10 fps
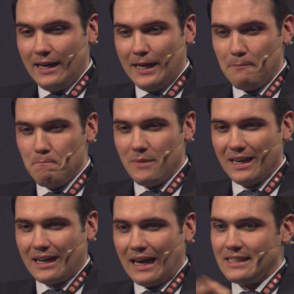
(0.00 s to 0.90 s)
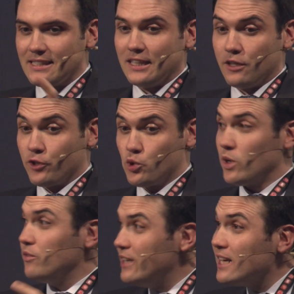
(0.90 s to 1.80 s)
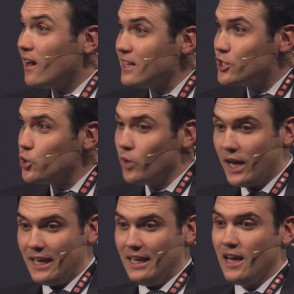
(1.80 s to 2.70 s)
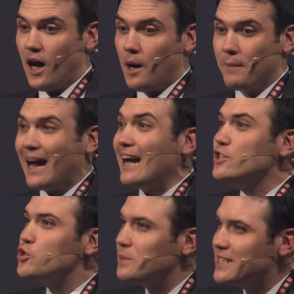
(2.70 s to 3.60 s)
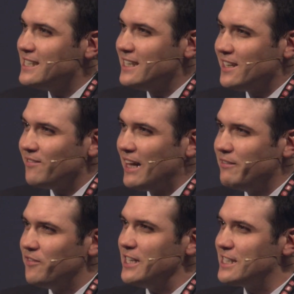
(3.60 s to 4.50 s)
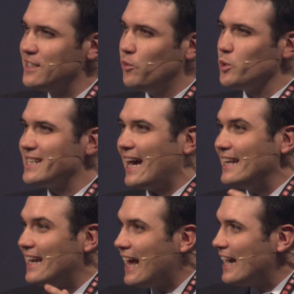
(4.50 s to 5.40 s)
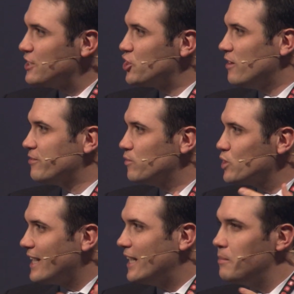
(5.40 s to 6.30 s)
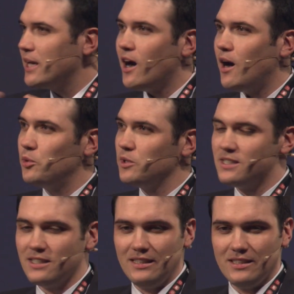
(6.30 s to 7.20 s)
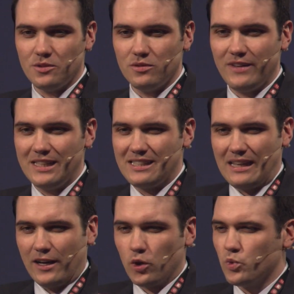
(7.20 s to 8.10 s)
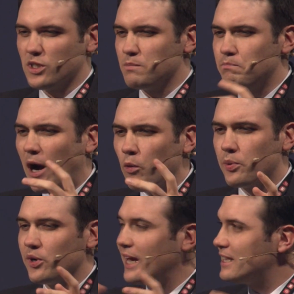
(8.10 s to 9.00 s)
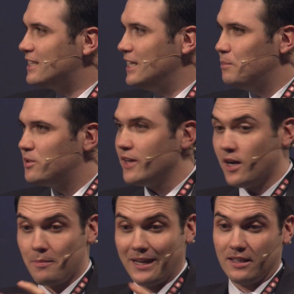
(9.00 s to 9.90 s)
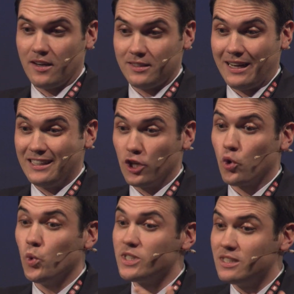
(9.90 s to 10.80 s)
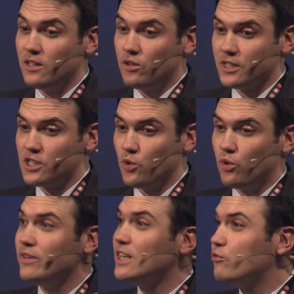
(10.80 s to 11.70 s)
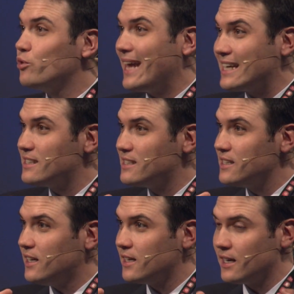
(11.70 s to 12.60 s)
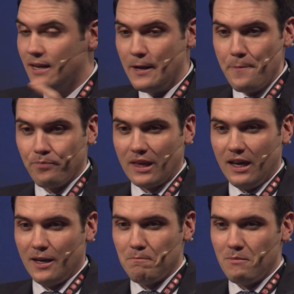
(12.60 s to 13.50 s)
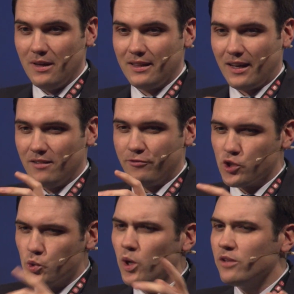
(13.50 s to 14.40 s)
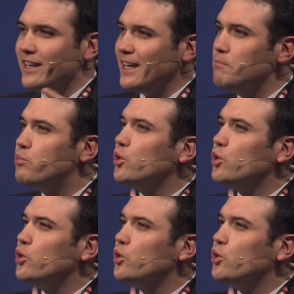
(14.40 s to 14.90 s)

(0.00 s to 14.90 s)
Ähm, gleichzeitig versuchen wir als Junge ihn aber einzubeziehen, weil wir wissen, wo seine Leidenschaften, wo seine Begabungen sind. Und wenn es ein großes Bauprojekt gibt, wir arbeiten gerade an einer großen Innovation wieder für nächstes Jahr, ähm, dann versuchen wir ihm